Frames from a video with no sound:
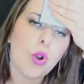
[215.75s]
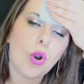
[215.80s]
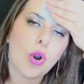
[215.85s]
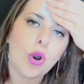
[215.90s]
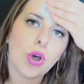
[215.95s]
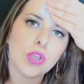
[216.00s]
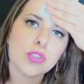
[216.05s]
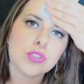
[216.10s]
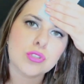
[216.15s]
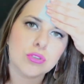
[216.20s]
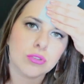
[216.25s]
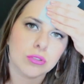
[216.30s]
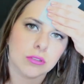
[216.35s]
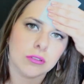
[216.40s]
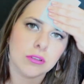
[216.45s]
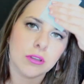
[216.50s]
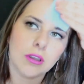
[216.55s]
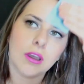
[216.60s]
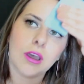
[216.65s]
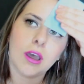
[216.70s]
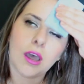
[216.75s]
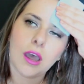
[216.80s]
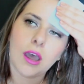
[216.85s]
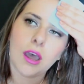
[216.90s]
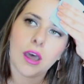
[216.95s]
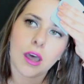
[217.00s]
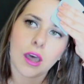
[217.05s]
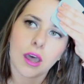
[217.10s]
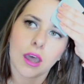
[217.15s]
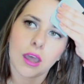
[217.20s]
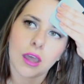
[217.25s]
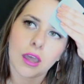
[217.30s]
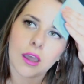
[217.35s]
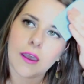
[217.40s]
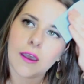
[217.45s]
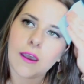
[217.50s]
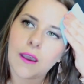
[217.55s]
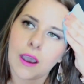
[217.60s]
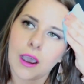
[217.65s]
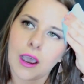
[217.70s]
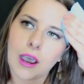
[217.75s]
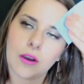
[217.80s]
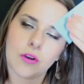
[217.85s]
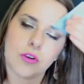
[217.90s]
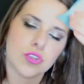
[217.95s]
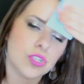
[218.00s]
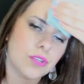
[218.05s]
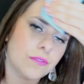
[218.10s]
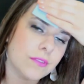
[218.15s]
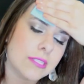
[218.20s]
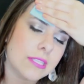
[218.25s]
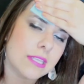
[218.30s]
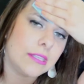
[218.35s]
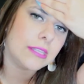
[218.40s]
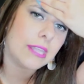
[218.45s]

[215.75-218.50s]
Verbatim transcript: rosto, aonde você